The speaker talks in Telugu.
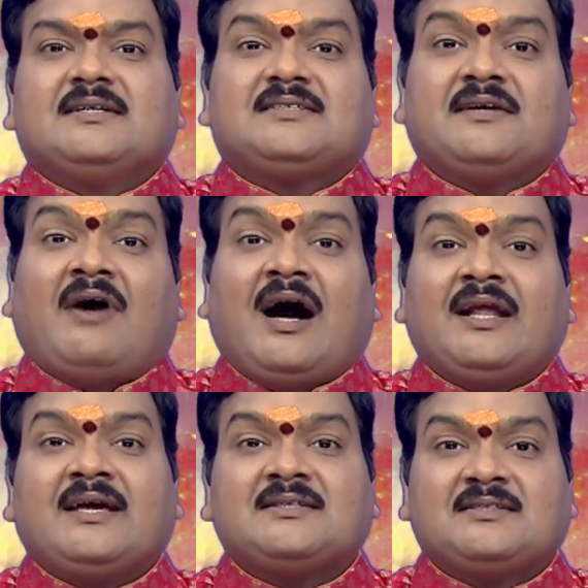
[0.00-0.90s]

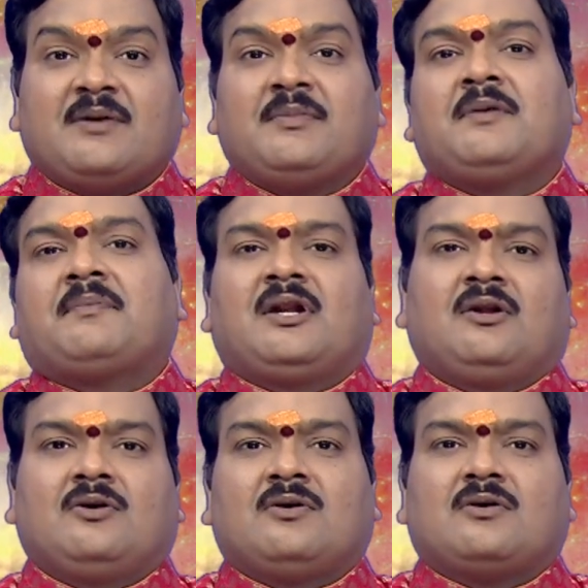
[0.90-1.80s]
శివాలయం
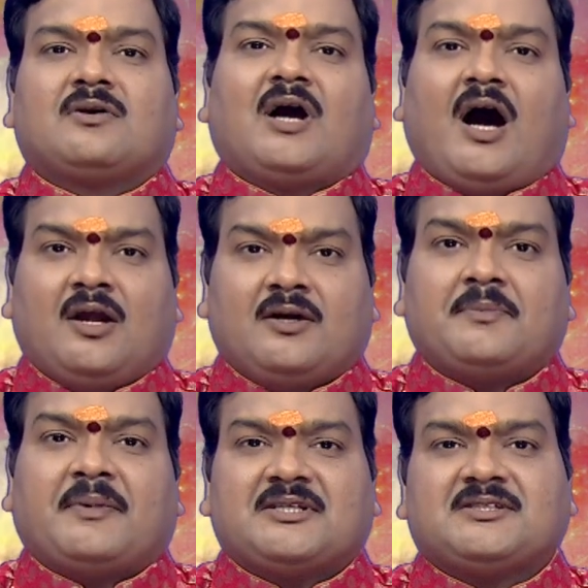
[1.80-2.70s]
సమీపంలో
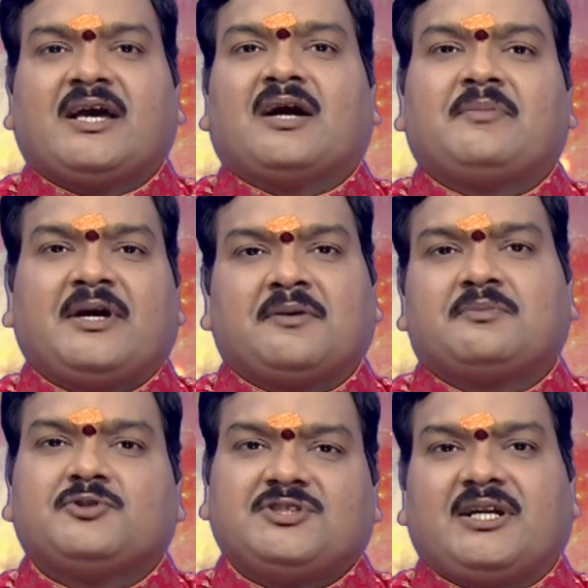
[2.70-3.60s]
కారుకి ప్రత్యేకమైన
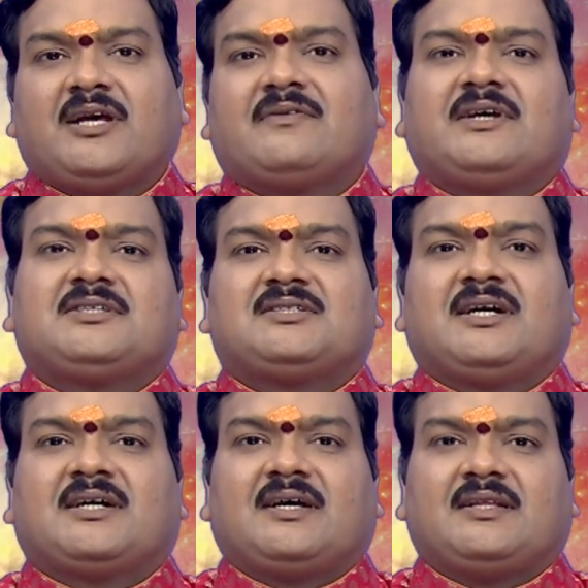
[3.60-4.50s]
పూజ
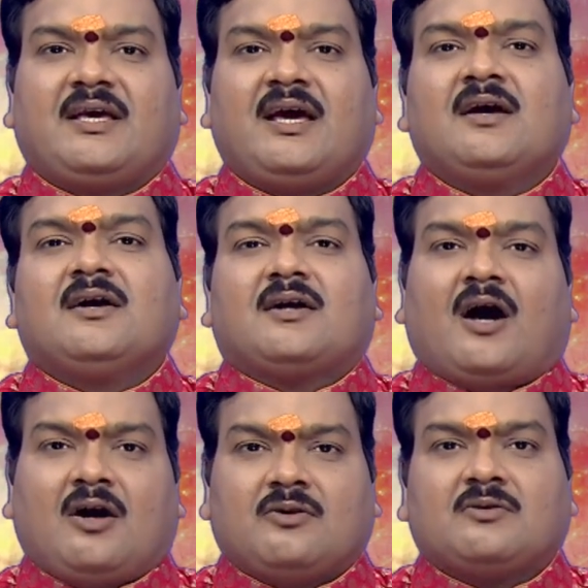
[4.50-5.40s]
నిర్వహించినట్లయితే
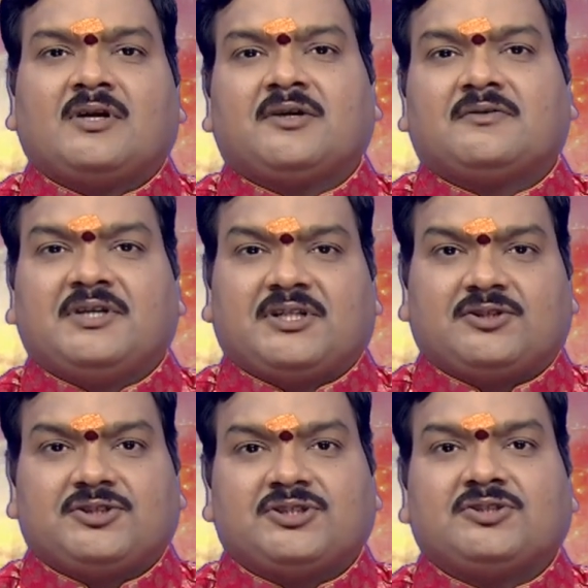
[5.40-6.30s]
కారుకున్నటువంటి
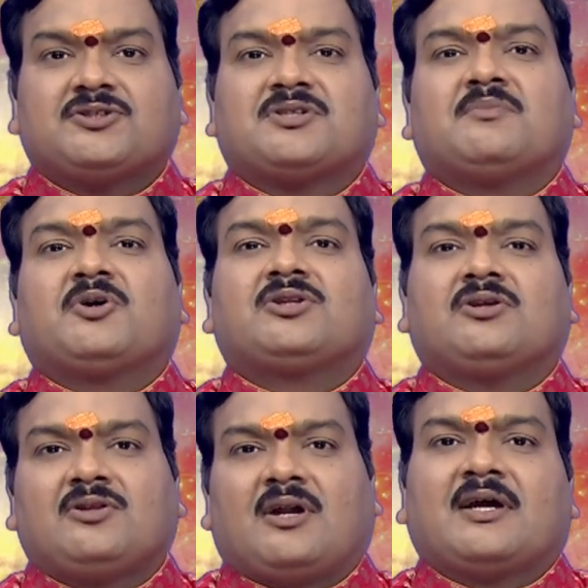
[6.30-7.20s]
దృష్టి దోషం
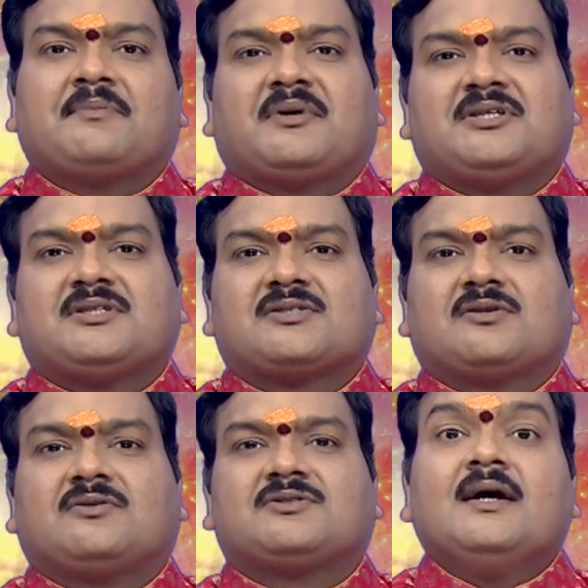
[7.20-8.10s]
మొత్తం
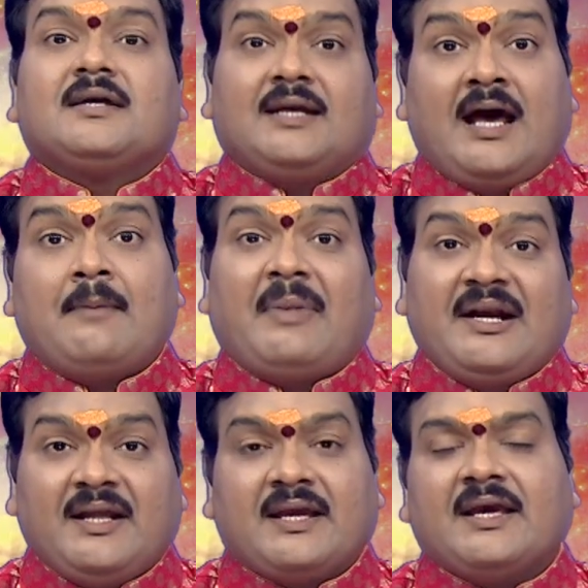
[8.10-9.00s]
తొలగింపజేసుకోవచ్చు ఇలా
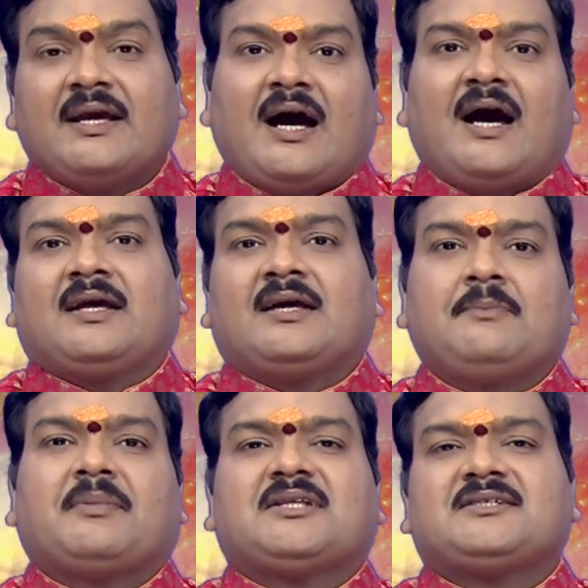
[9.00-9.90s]
బండికి కారుకి
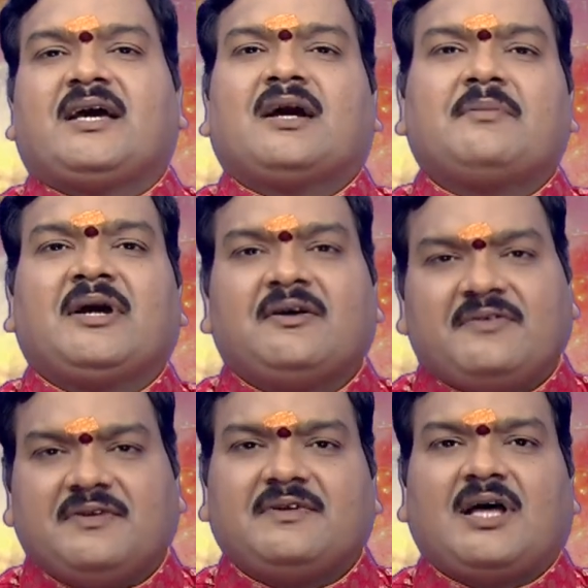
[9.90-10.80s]
ప్రత్యేకమైన
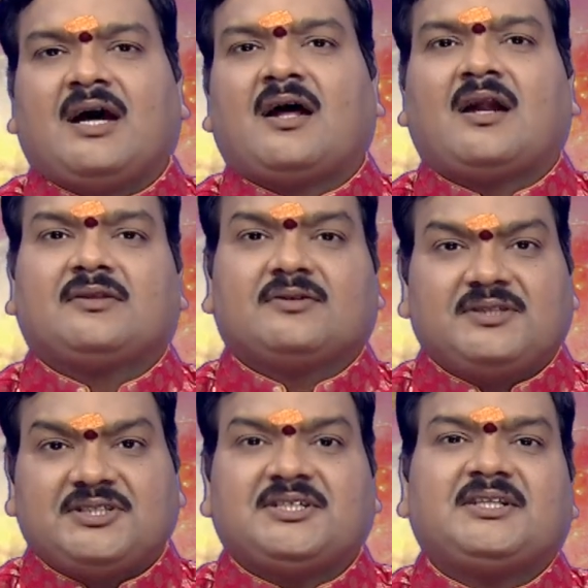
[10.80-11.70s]
విధి విధానాలతో
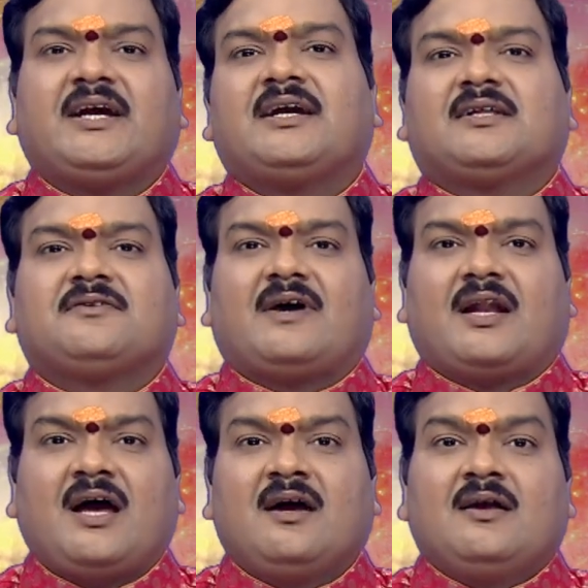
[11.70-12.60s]
దిష్టి తీయటం ద్వారా